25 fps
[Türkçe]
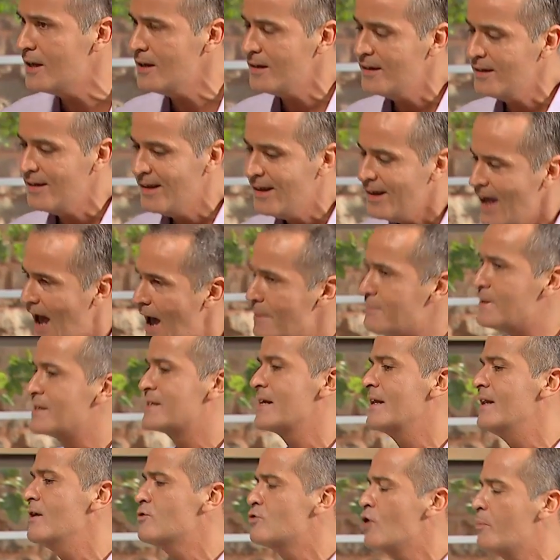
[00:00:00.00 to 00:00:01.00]
ne? Hem de
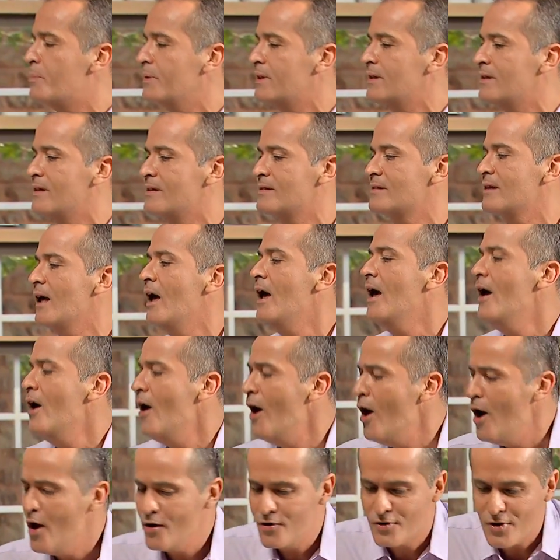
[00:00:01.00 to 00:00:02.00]
seninle sohbet ederiz.
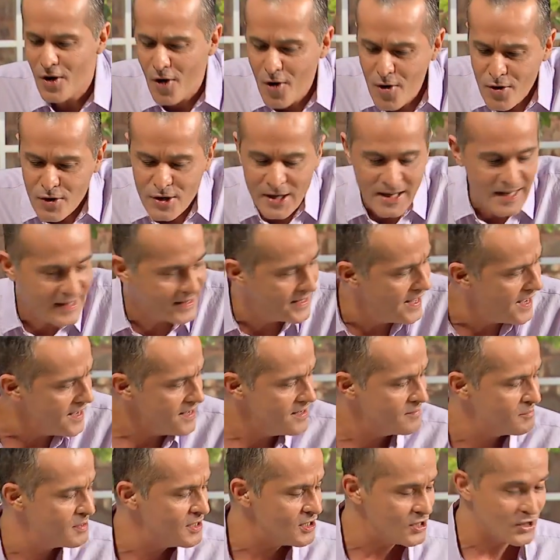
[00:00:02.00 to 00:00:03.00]
Önce,
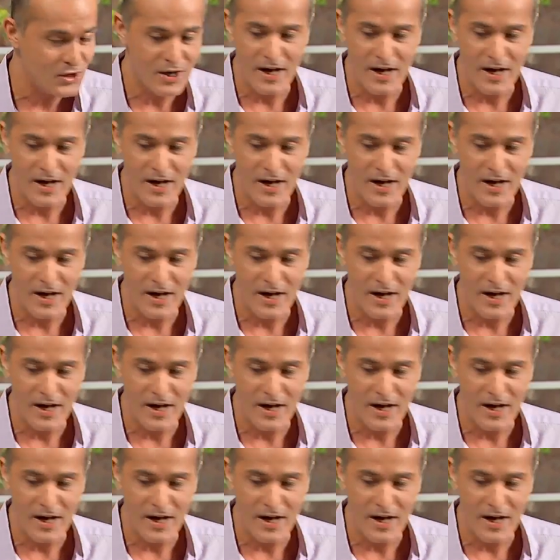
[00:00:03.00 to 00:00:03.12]
öncelikle bir